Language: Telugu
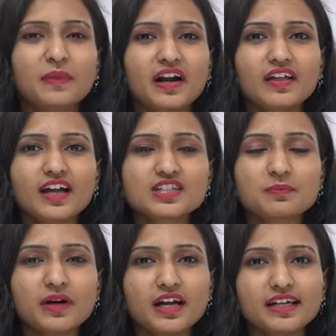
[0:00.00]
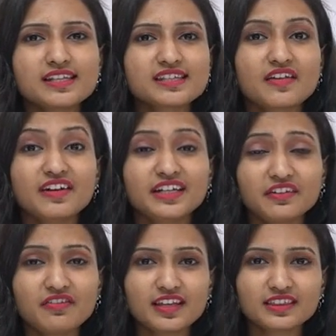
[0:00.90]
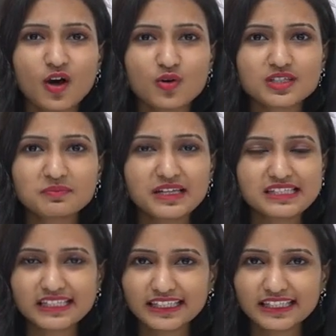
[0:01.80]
మన దగ్గర చెప్పాలంటే సెవెంటీ ఫైవ్ థౌసండ్ ప్లస్